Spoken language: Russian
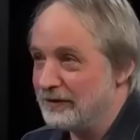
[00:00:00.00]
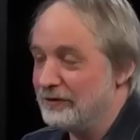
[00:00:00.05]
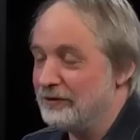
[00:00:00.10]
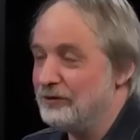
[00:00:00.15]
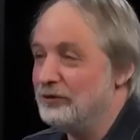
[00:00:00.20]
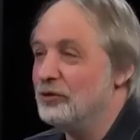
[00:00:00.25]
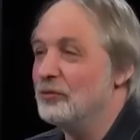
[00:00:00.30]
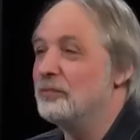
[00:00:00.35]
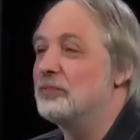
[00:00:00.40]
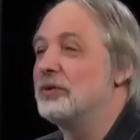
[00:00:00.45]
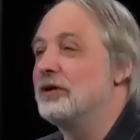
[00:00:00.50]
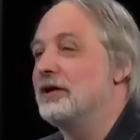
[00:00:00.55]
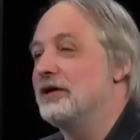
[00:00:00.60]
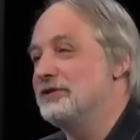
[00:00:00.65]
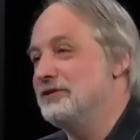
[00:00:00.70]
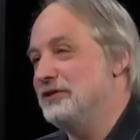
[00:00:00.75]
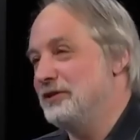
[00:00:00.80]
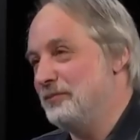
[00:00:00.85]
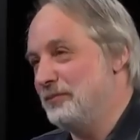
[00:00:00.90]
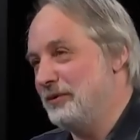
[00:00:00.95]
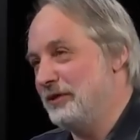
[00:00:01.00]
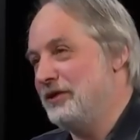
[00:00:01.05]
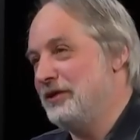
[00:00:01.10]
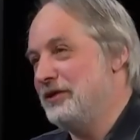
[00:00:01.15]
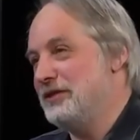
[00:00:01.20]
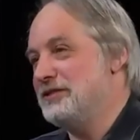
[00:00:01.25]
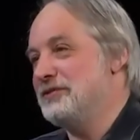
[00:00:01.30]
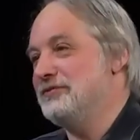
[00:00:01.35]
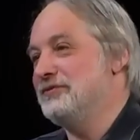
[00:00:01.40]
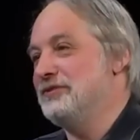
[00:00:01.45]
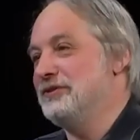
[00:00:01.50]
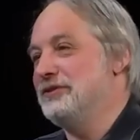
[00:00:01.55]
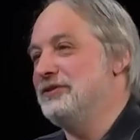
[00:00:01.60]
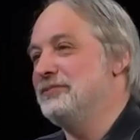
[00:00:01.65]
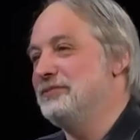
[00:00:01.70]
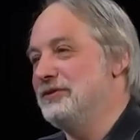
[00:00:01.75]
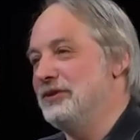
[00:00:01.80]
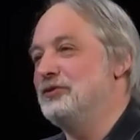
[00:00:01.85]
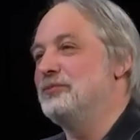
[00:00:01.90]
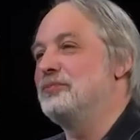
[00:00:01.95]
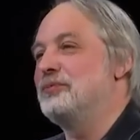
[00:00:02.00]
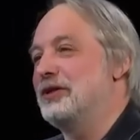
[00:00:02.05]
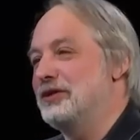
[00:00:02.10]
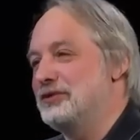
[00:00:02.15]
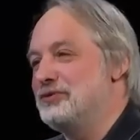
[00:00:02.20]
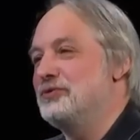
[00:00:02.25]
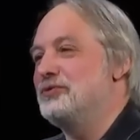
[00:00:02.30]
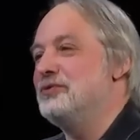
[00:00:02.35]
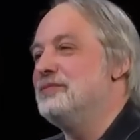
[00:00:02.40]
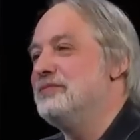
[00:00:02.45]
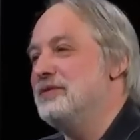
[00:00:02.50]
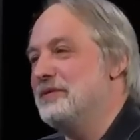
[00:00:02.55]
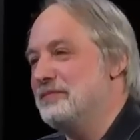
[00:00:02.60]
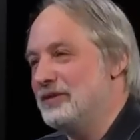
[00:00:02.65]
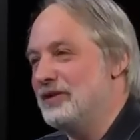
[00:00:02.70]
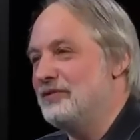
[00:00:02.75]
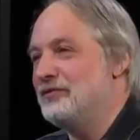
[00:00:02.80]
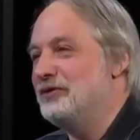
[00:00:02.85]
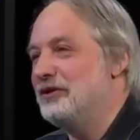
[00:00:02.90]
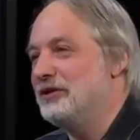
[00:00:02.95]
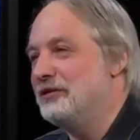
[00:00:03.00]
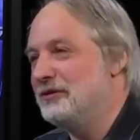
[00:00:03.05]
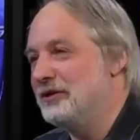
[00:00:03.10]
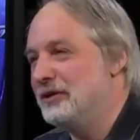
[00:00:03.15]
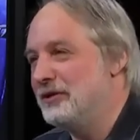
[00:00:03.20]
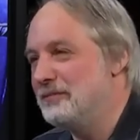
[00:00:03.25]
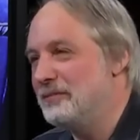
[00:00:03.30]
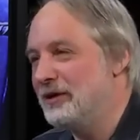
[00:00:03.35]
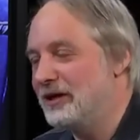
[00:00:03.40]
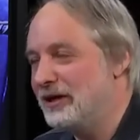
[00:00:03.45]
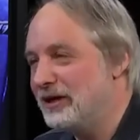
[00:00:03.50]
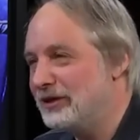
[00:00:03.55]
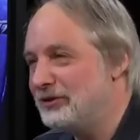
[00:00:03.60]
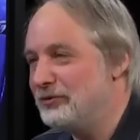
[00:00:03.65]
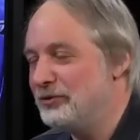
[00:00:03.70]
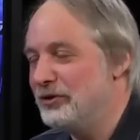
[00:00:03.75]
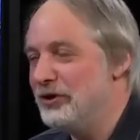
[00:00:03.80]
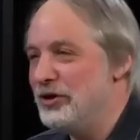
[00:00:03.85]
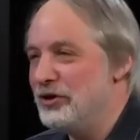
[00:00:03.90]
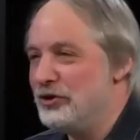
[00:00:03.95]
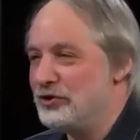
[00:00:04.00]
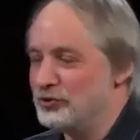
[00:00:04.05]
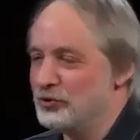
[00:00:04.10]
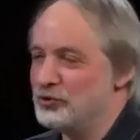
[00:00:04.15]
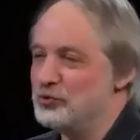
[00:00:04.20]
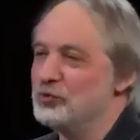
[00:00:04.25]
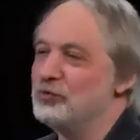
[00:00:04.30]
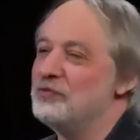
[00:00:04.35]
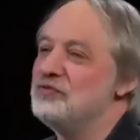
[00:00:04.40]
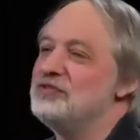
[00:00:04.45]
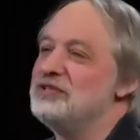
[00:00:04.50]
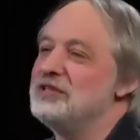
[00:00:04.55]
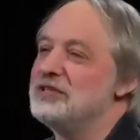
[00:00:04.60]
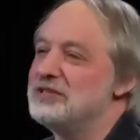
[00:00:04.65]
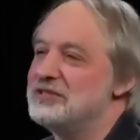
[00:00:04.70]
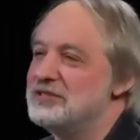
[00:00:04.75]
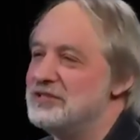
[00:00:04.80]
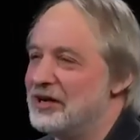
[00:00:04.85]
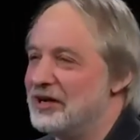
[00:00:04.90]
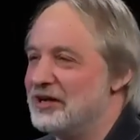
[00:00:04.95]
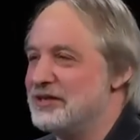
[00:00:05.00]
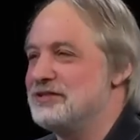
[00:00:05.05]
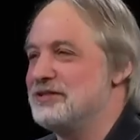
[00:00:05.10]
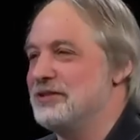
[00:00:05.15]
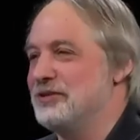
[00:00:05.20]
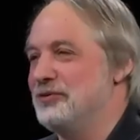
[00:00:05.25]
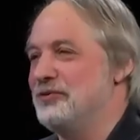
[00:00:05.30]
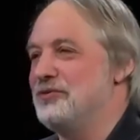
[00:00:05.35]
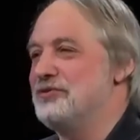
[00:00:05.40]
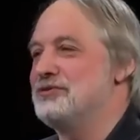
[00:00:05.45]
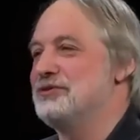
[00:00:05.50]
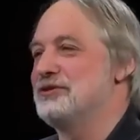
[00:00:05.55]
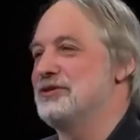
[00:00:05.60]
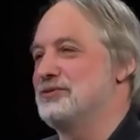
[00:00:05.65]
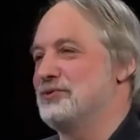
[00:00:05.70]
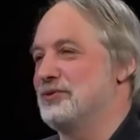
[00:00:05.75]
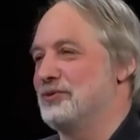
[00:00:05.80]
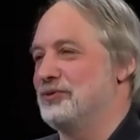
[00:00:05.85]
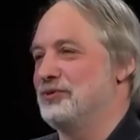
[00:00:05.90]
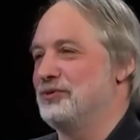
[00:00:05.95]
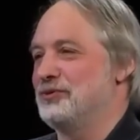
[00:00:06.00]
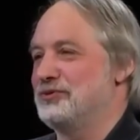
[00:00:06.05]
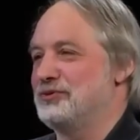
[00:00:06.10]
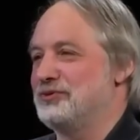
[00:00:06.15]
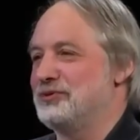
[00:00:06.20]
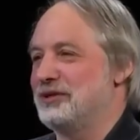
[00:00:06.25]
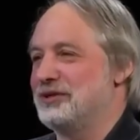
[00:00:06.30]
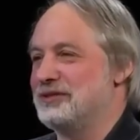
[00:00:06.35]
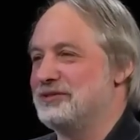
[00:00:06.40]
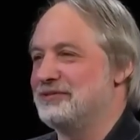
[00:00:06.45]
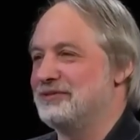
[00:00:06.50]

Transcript: Но практика показывает, и мы эту практику имеем довольно-таки богатую, что суд всегда становится на сторону государства.